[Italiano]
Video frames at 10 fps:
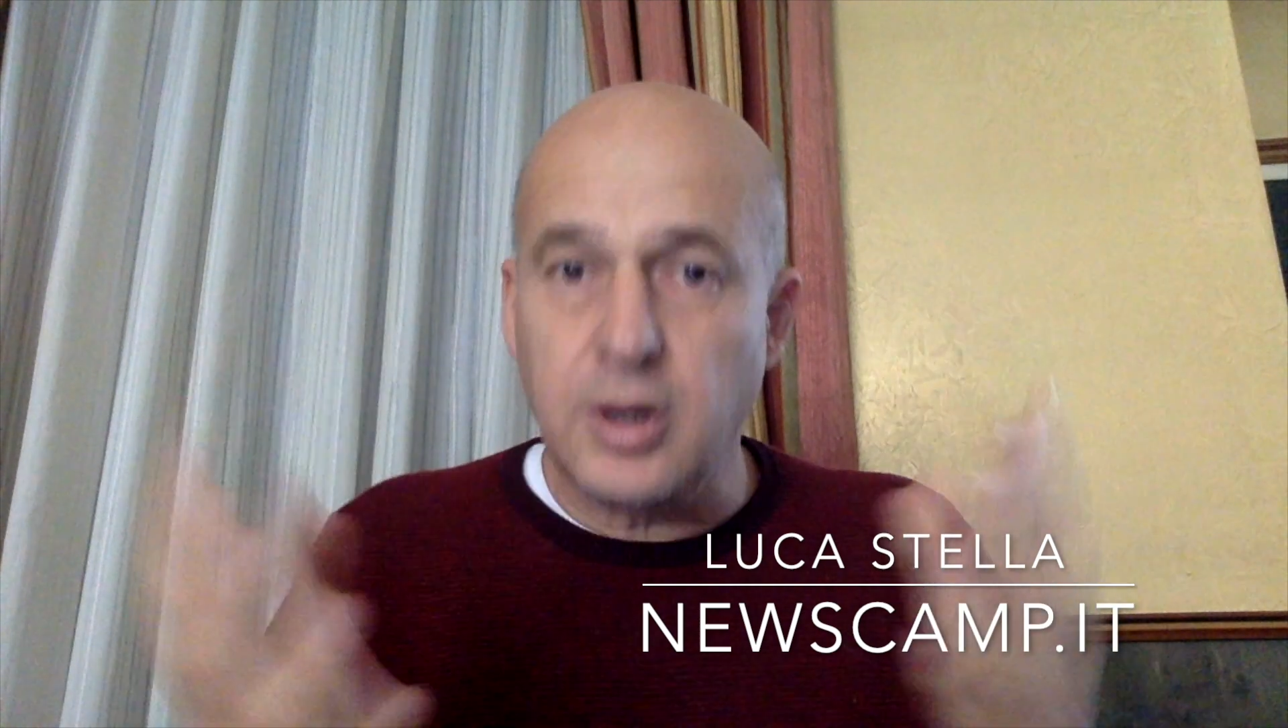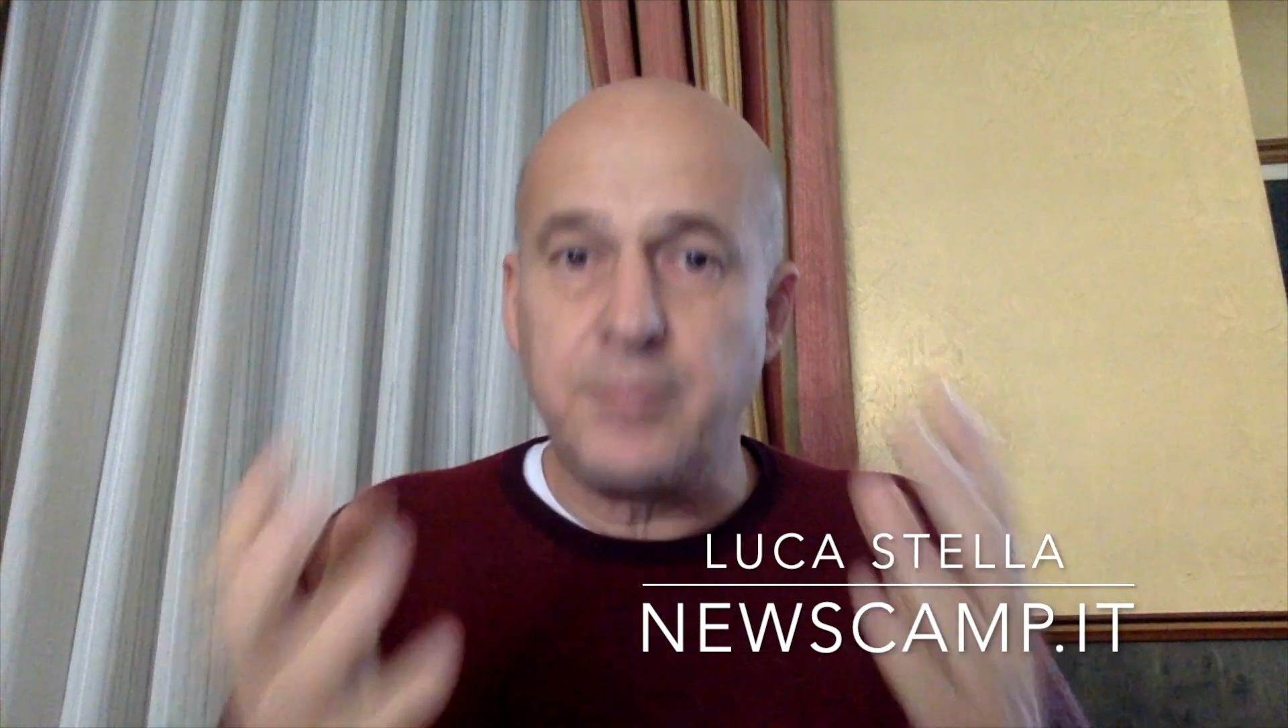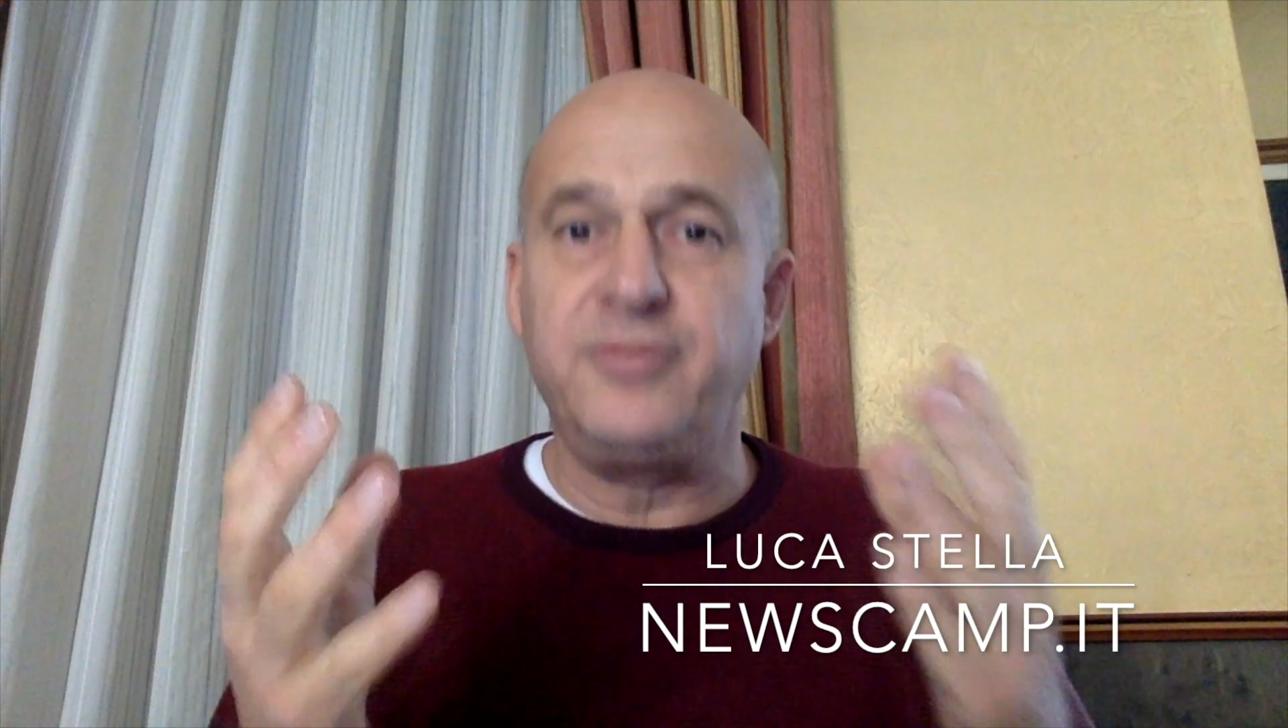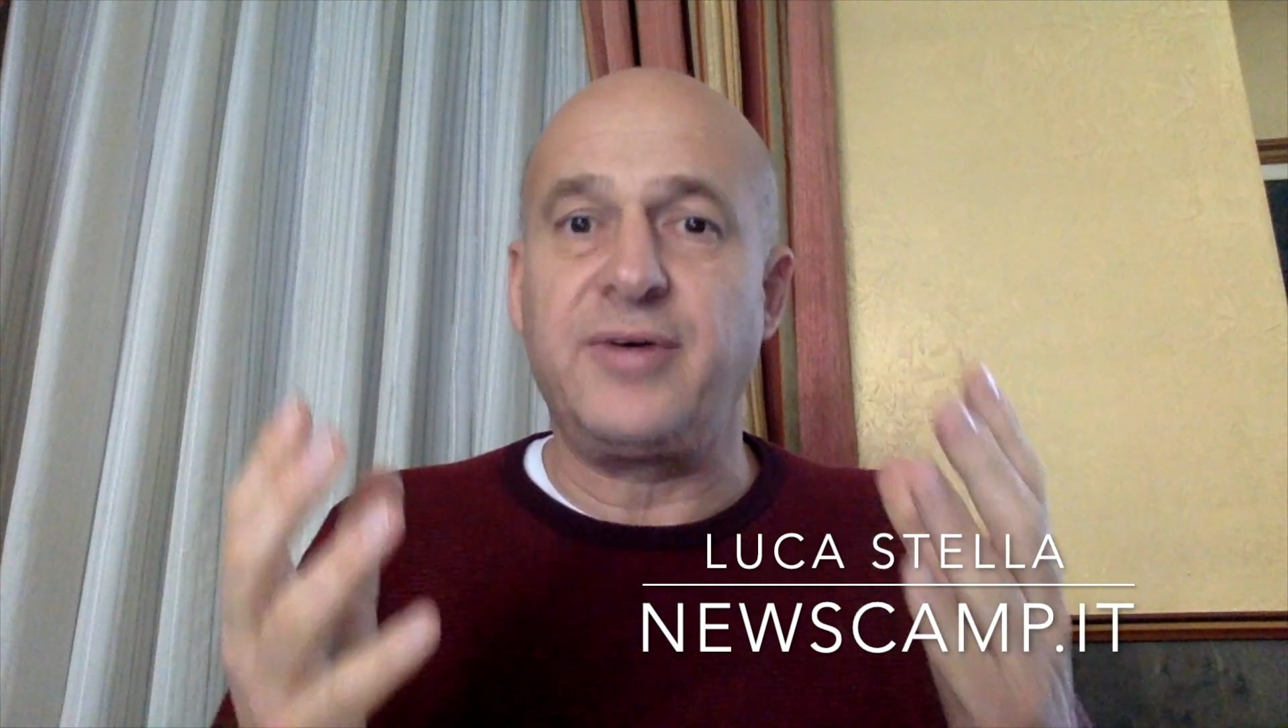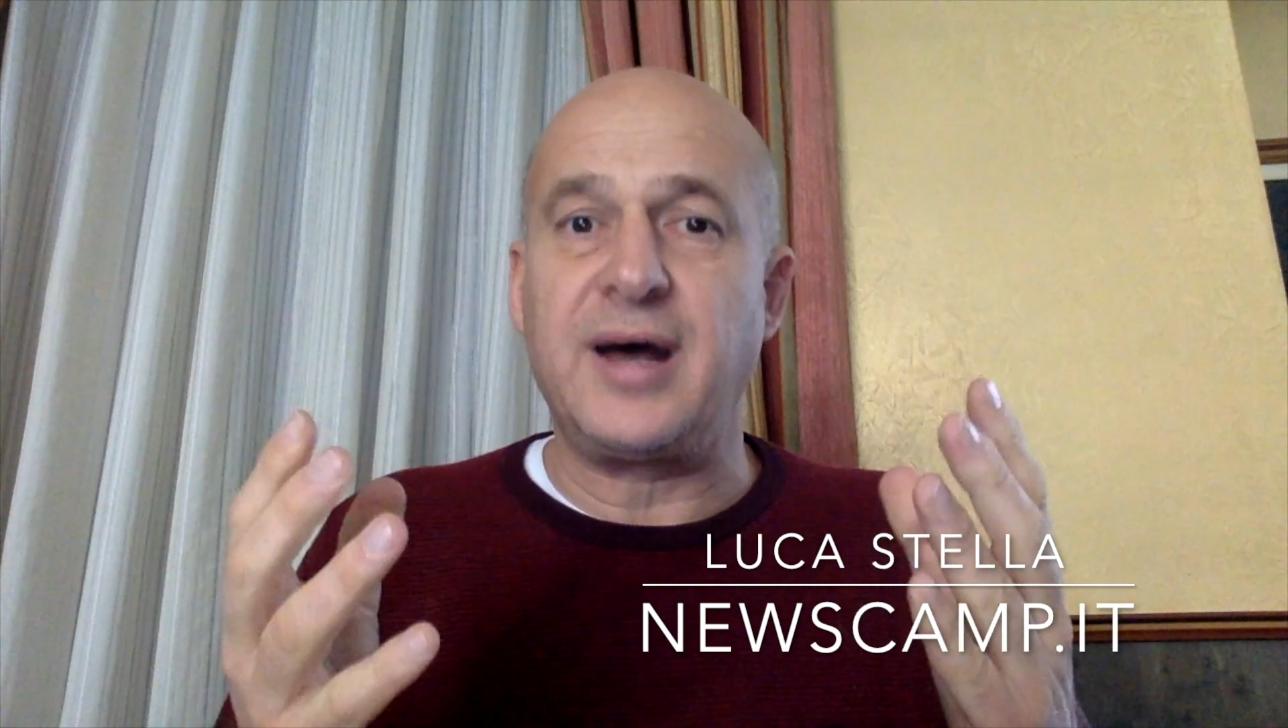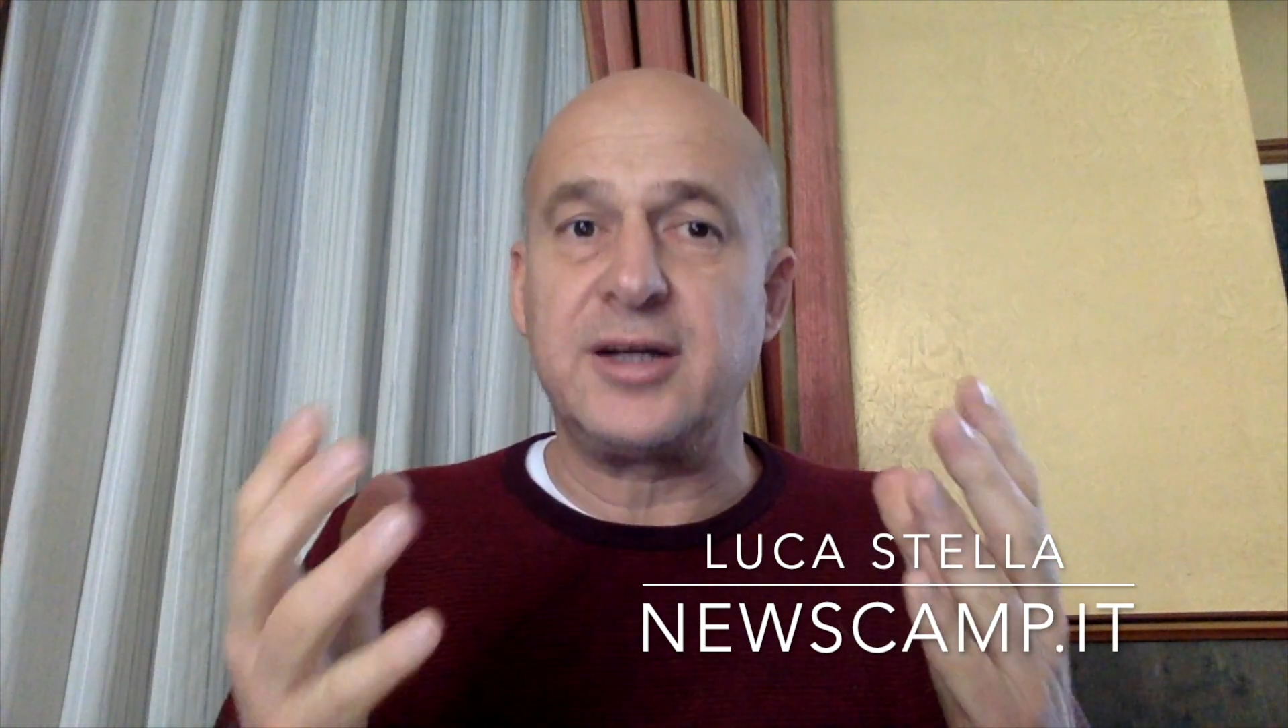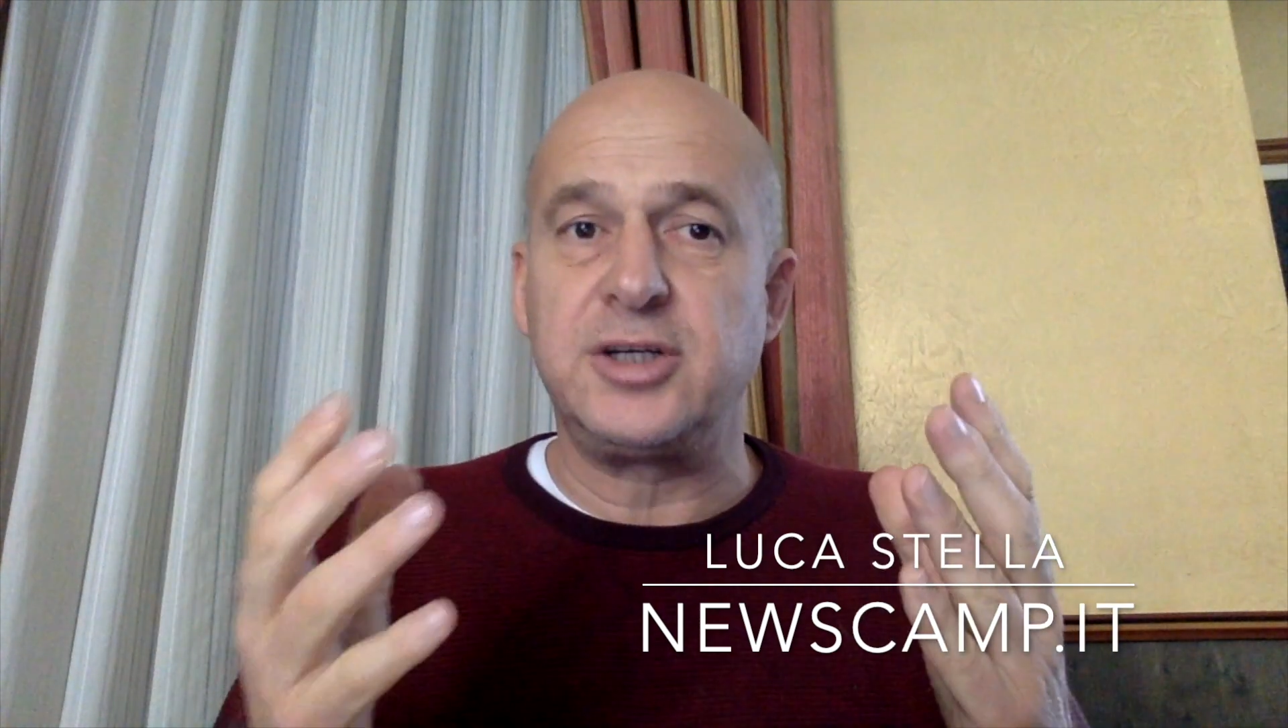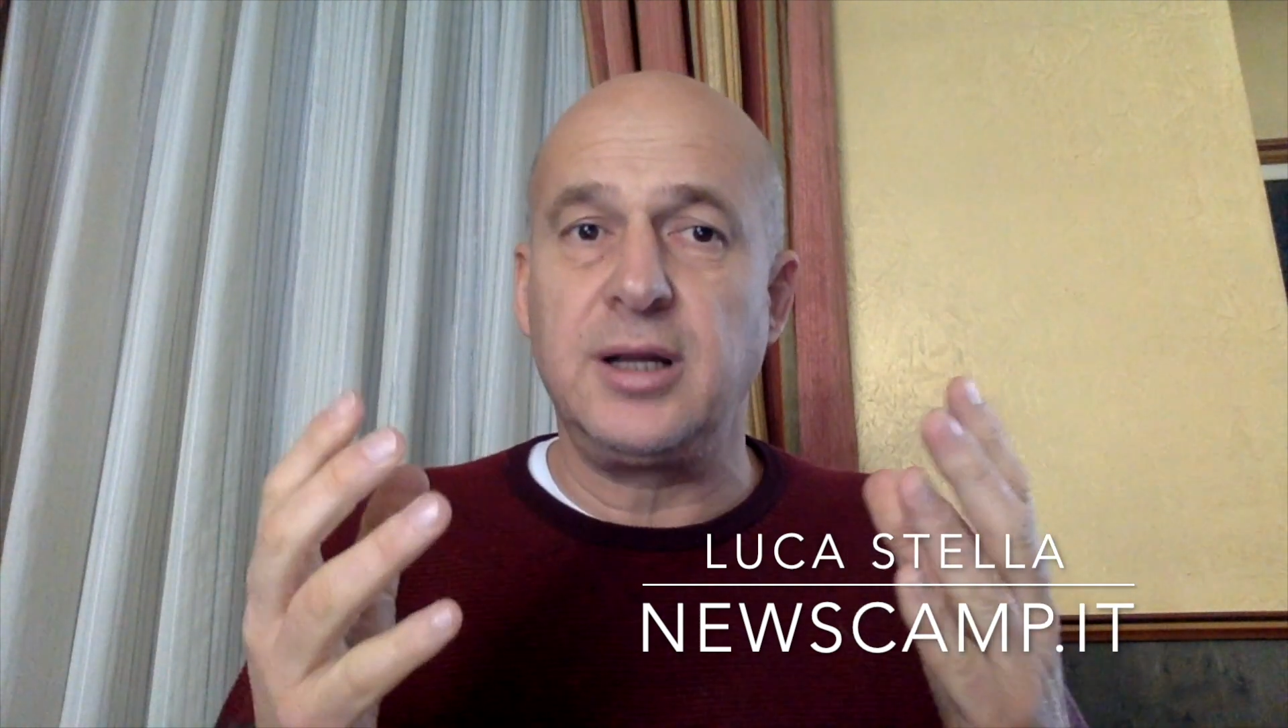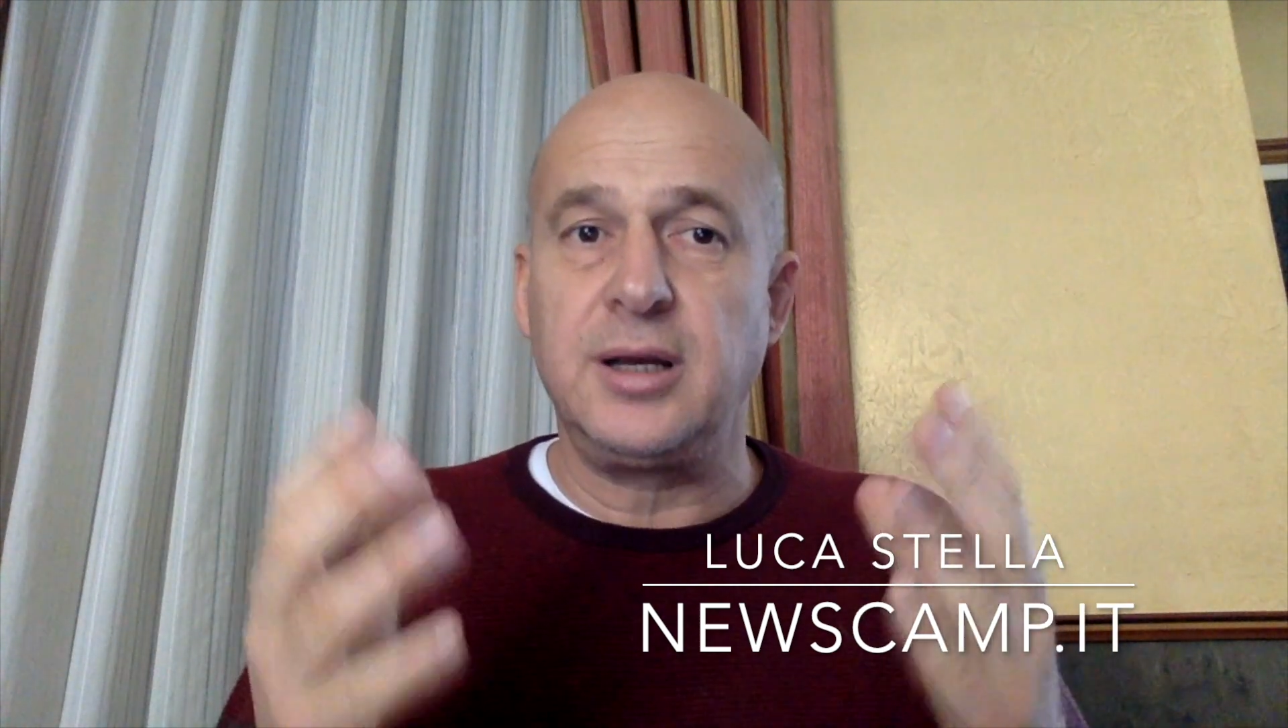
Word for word: più facile.